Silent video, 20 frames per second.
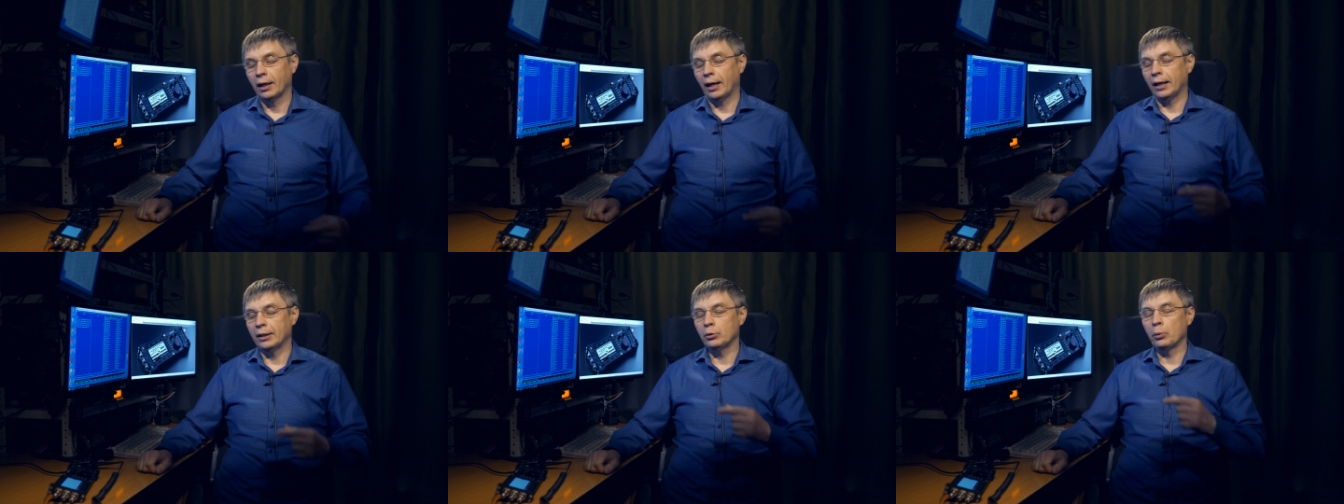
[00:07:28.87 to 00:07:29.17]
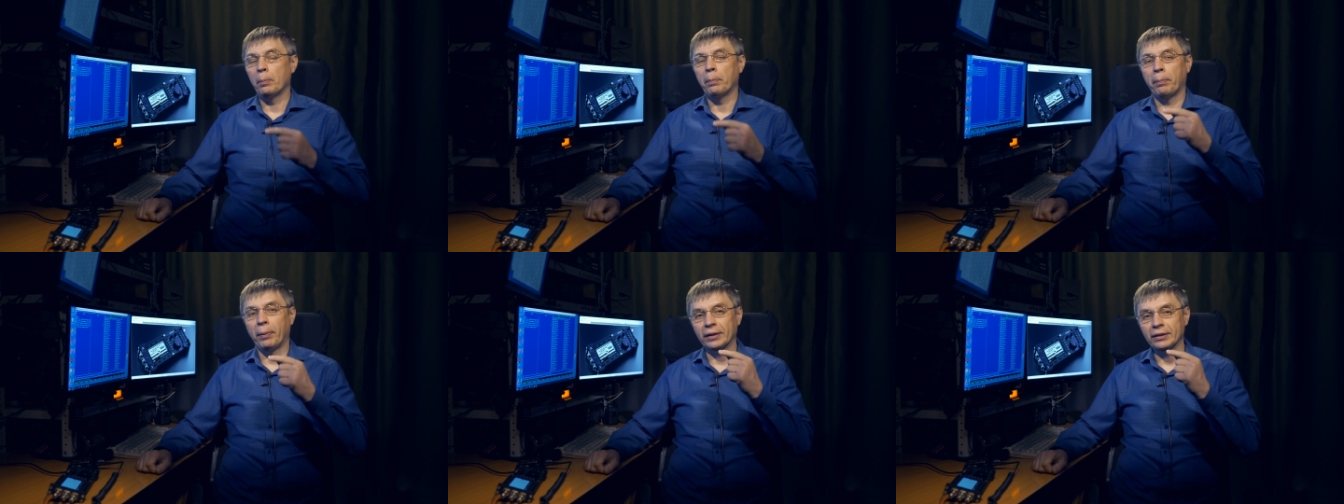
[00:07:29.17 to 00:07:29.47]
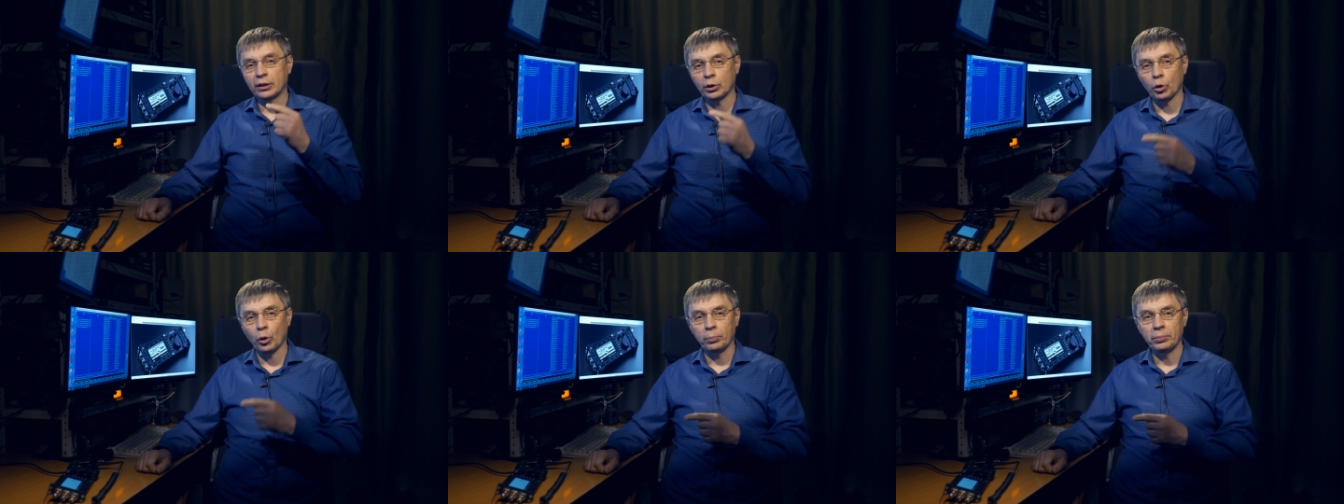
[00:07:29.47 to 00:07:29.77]
О нем
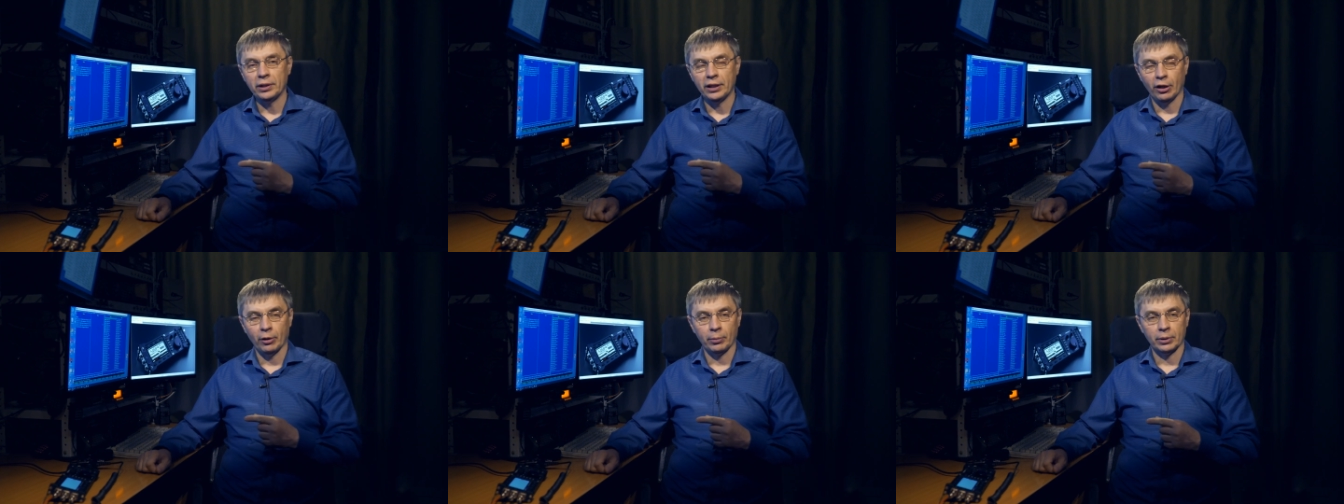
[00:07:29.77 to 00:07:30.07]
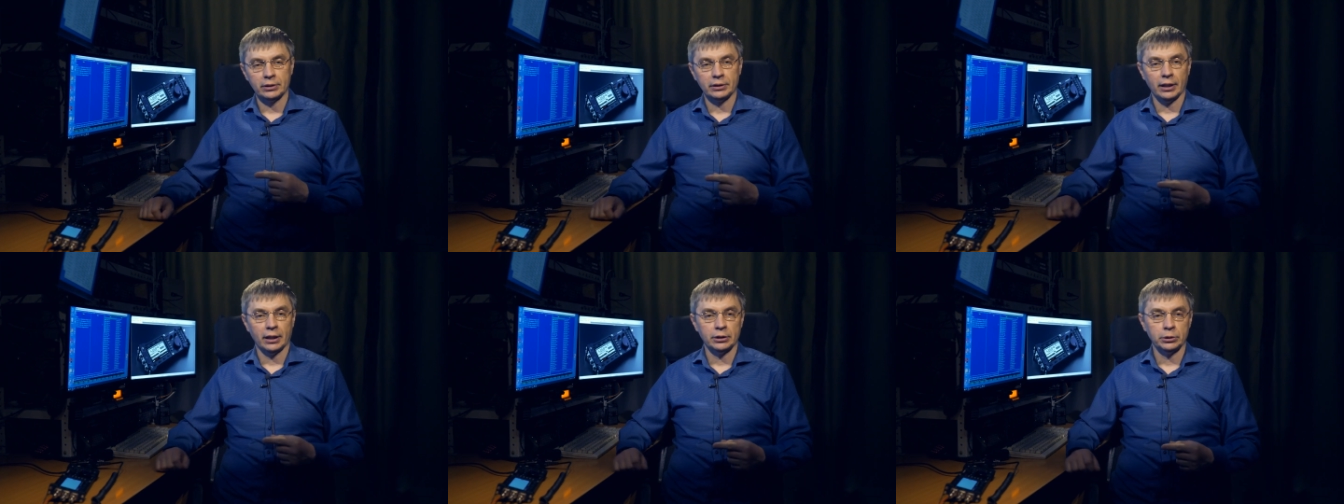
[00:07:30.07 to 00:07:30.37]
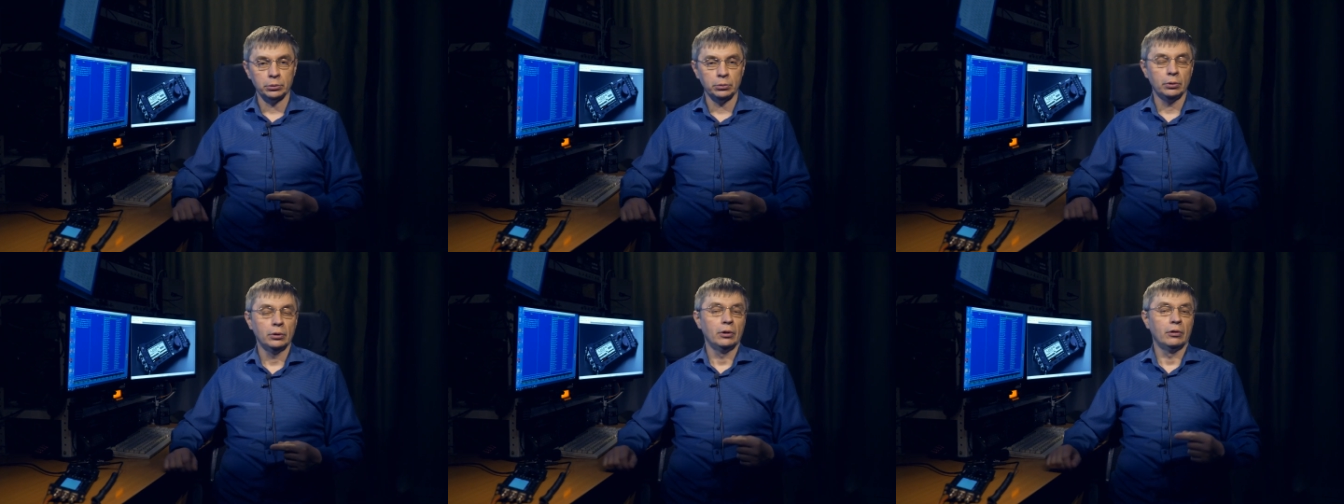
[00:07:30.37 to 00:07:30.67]
подробно я вам
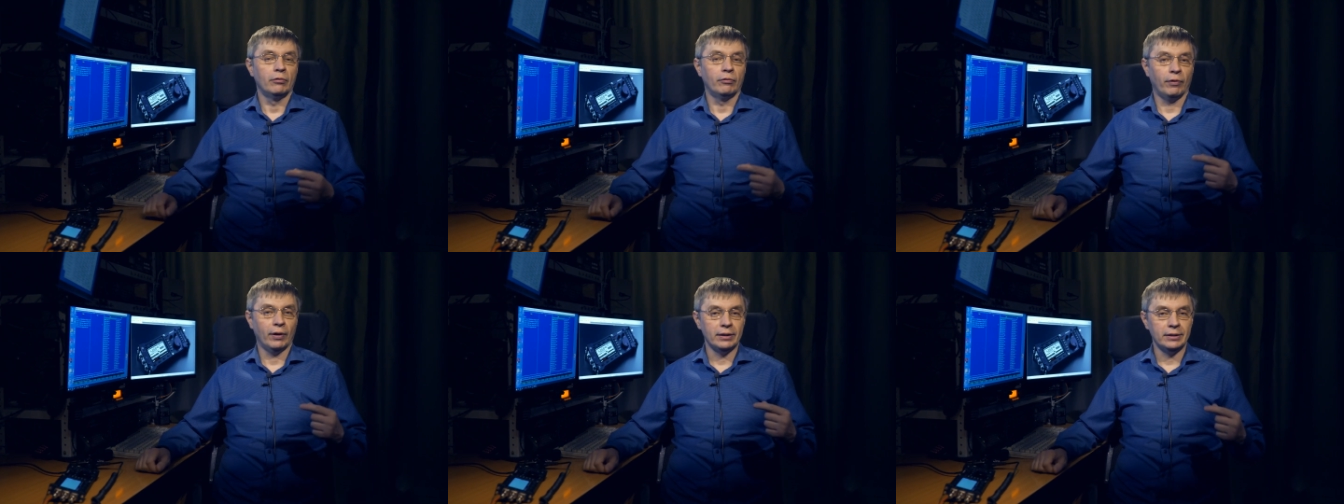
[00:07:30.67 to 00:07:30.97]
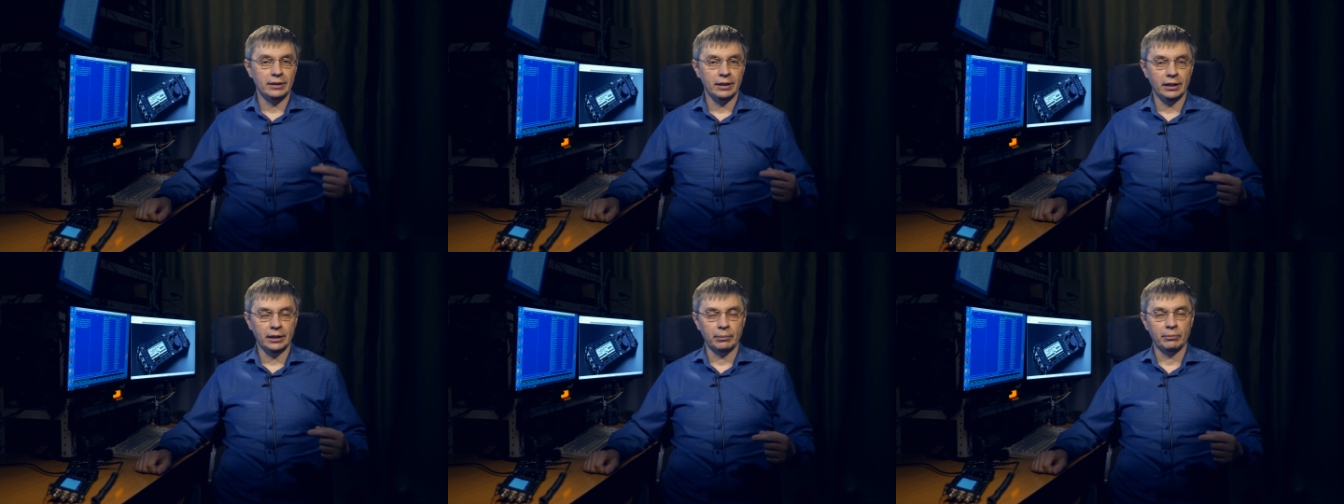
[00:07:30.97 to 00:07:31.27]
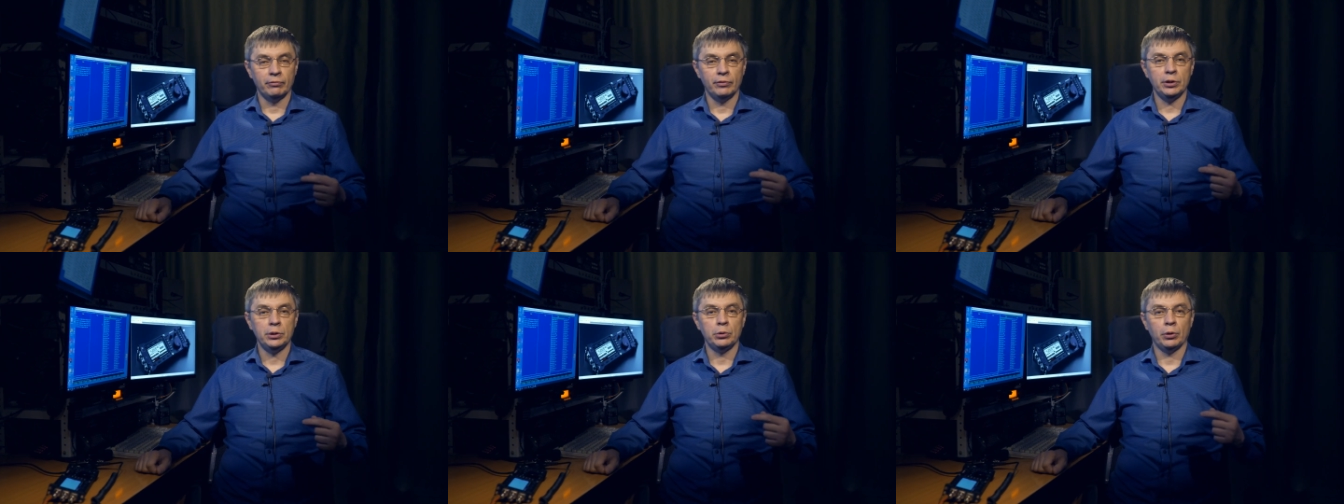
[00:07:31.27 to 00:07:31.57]
расскажу в
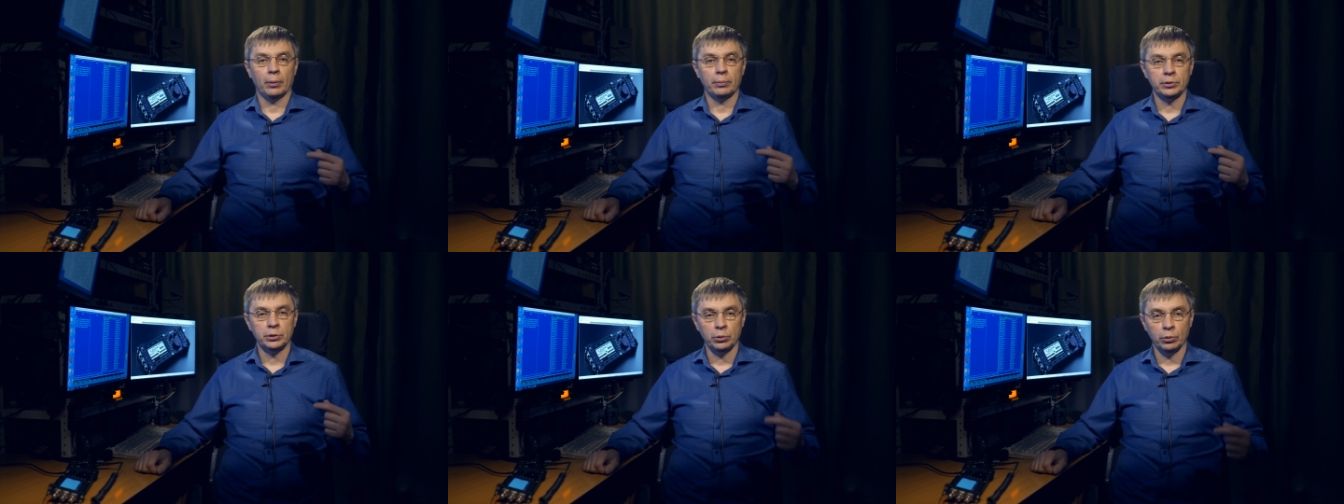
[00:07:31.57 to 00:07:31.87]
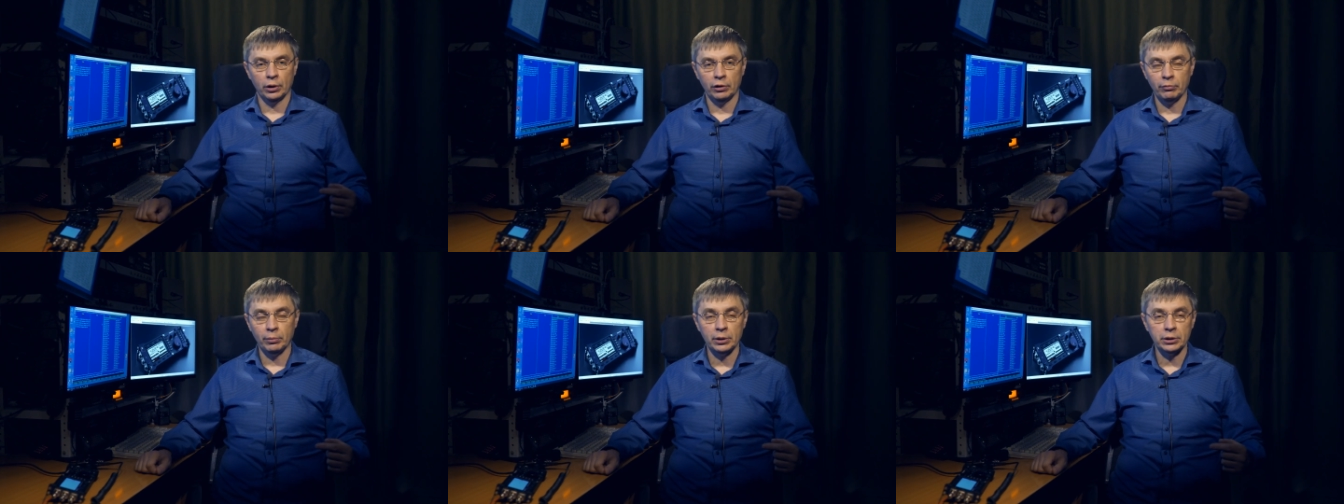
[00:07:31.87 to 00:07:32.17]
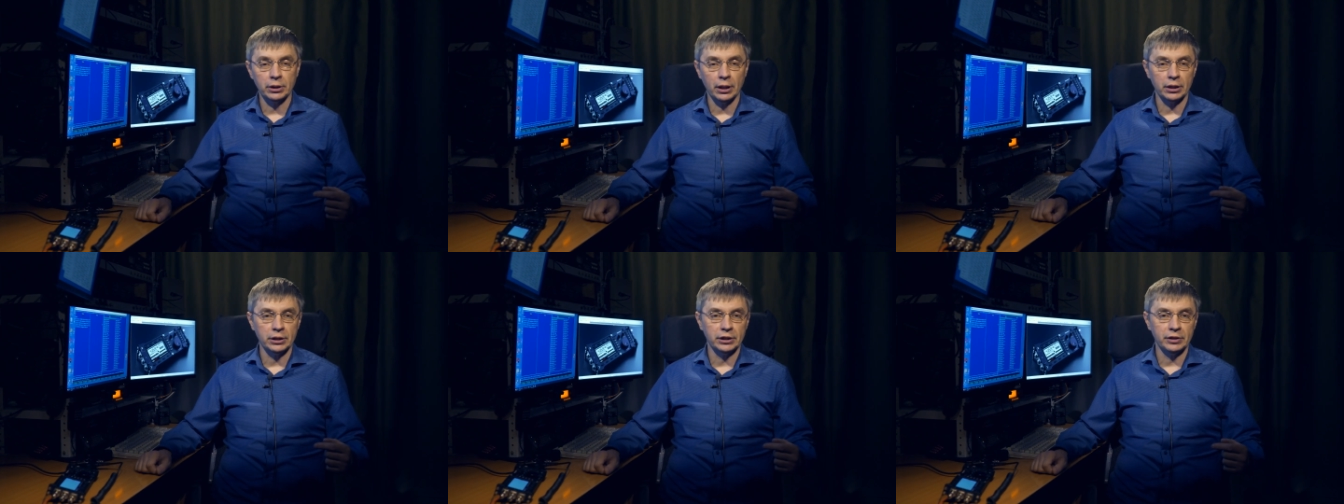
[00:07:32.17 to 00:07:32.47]
отдельном видеообзоре в
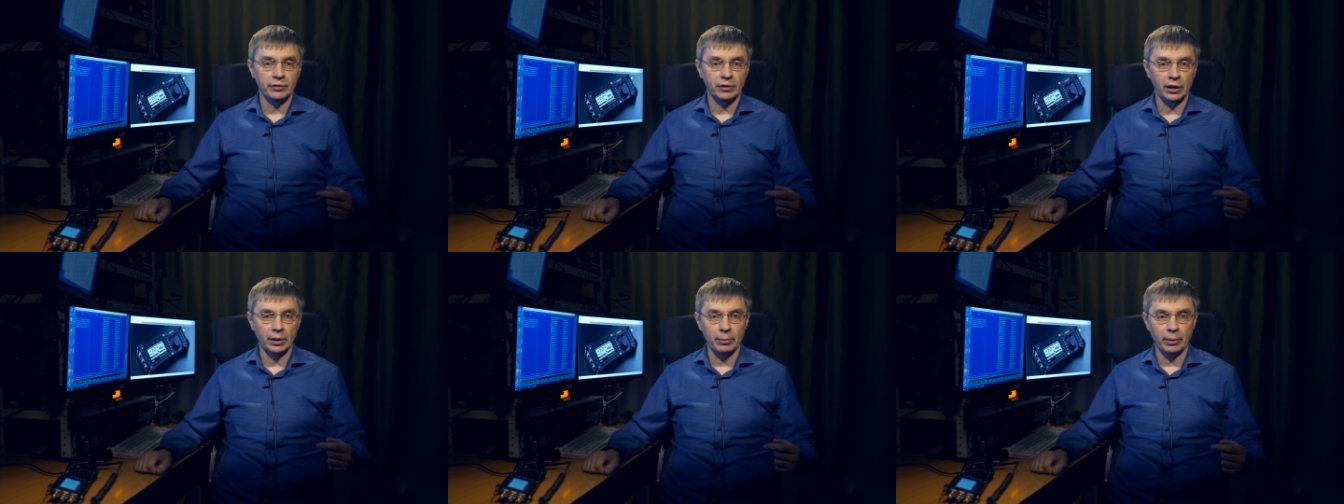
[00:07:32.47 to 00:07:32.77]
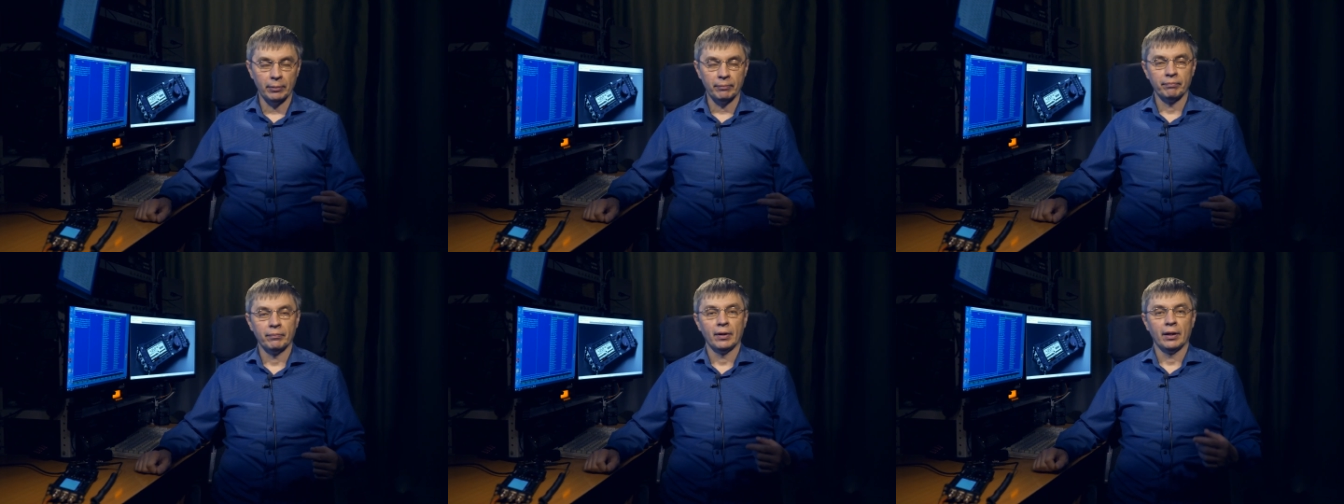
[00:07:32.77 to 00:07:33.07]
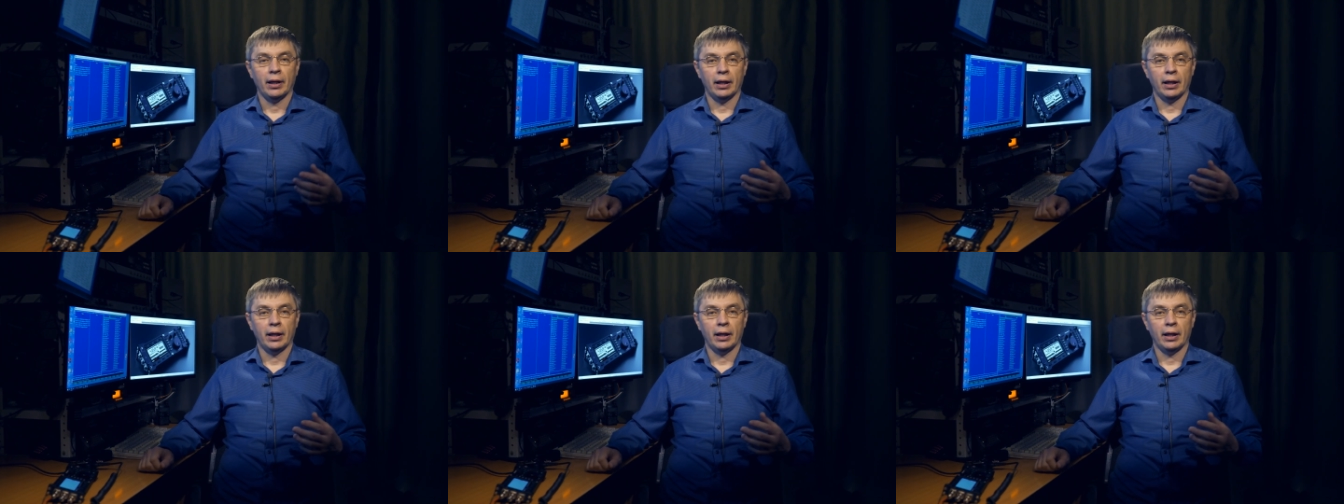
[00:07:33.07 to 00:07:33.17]
ближайшее время.